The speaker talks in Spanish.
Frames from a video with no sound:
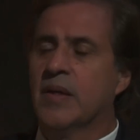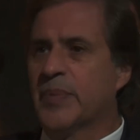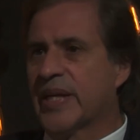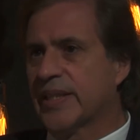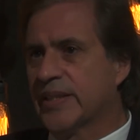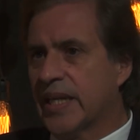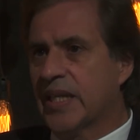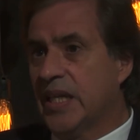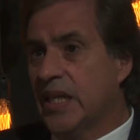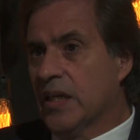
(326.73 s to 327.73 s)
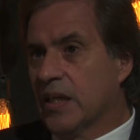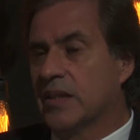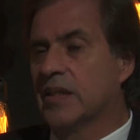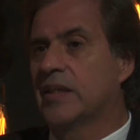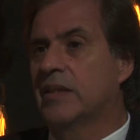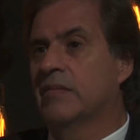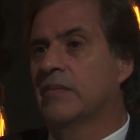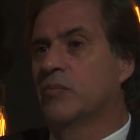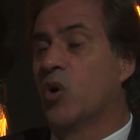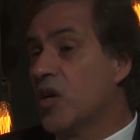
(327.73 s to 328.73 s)
para tratar de este,
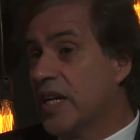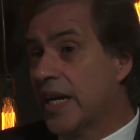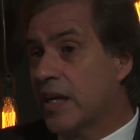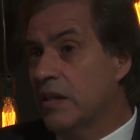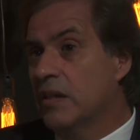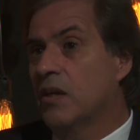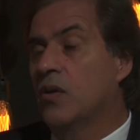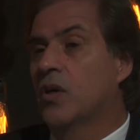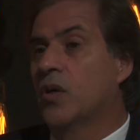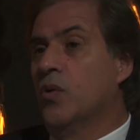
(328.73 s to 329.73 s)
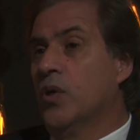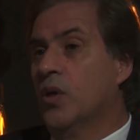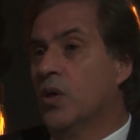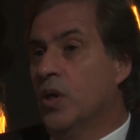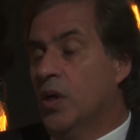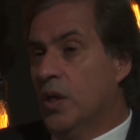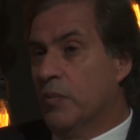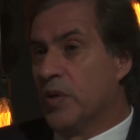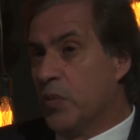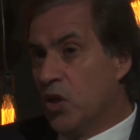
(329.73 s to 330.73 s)
volcar lo que uno
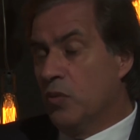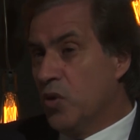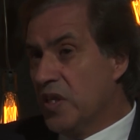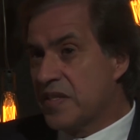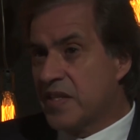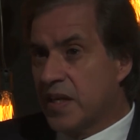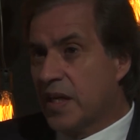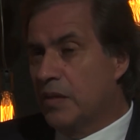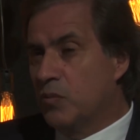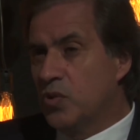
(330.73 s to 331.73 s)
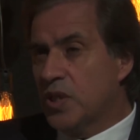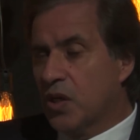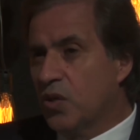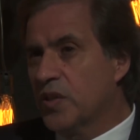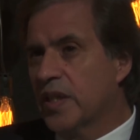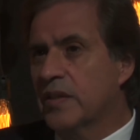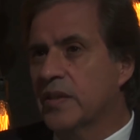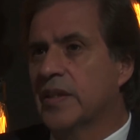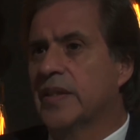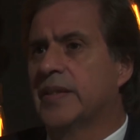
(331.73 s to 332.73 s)
vivió muy de cerca en muchas cosas
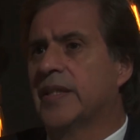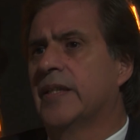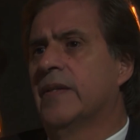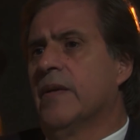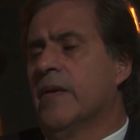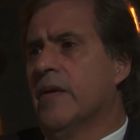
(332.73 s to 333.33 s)
este,